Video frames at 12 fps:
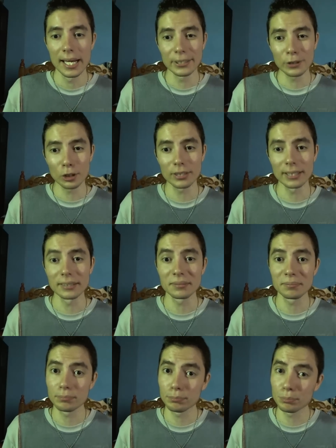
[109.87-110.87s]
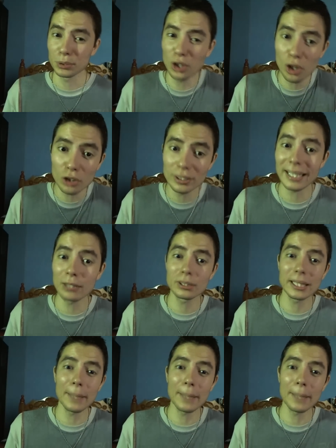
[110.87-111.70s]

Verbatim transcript: Entonces, pues yo no sé qué,